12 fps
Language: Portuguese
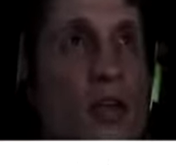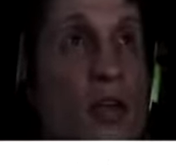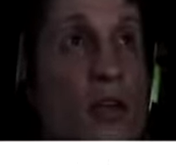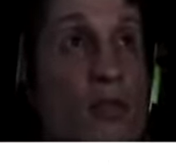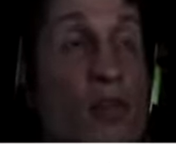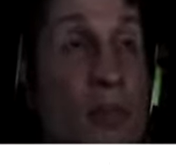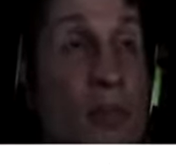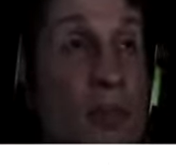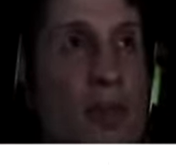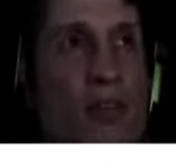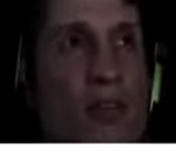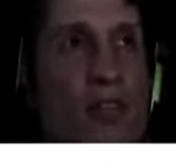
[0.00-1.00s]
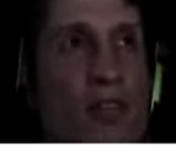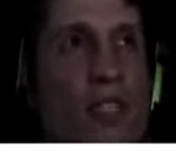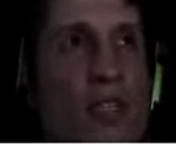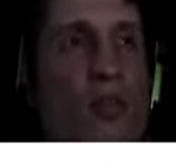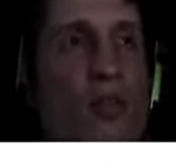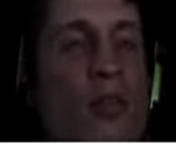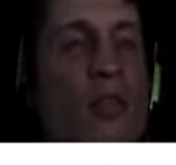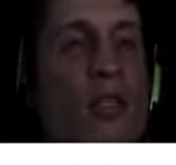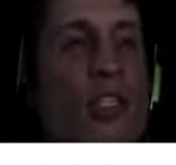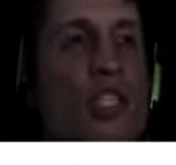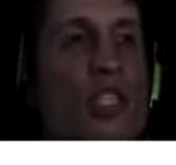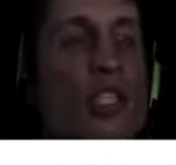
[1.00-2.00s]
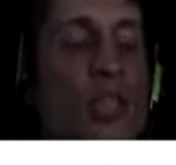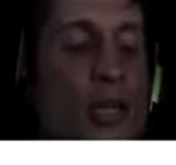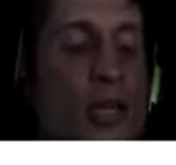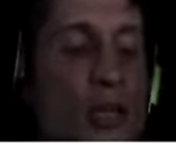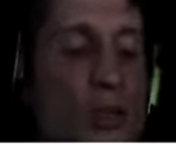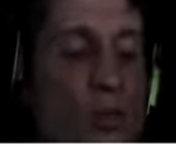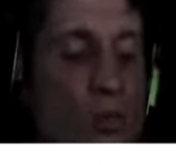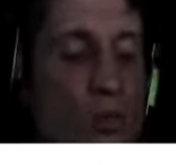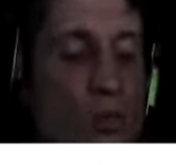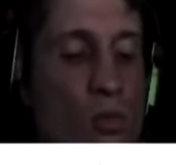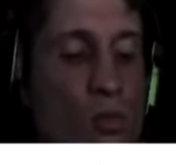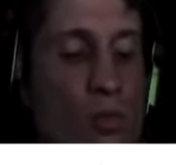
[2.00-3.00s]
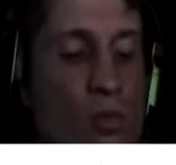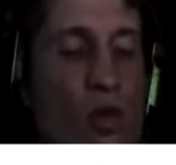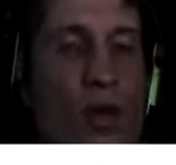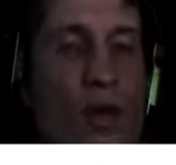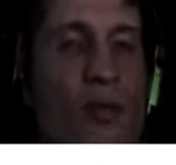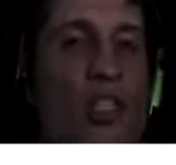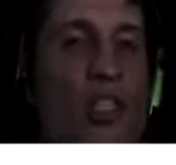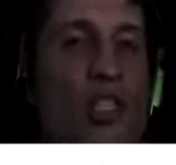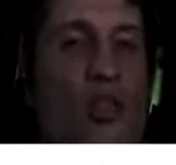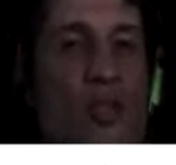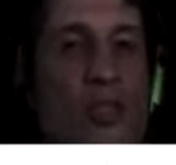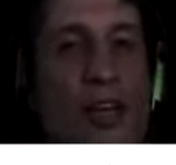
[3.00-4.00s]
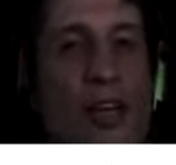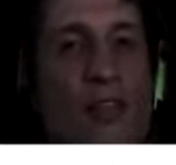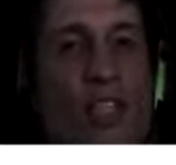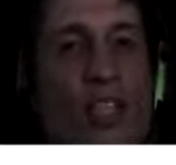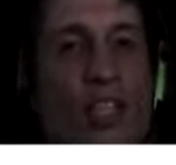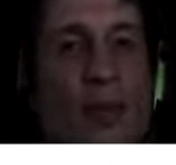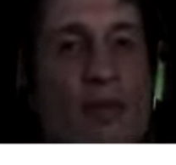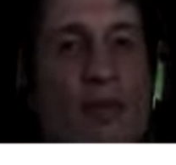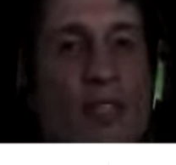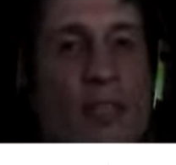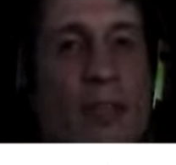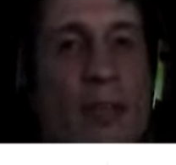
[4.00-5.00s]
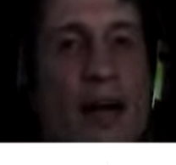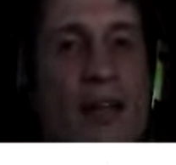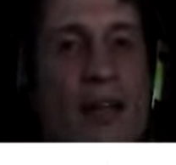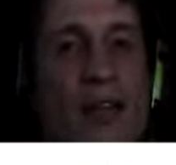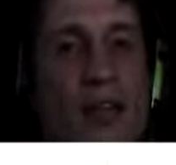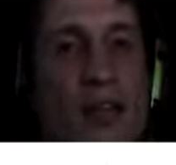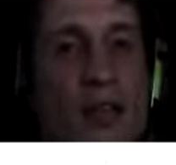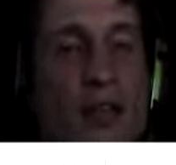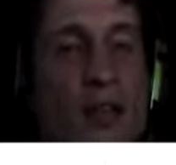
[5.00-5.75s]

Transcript: foi a primeira versão e tinha um programa que a gente usava que chamava ZButler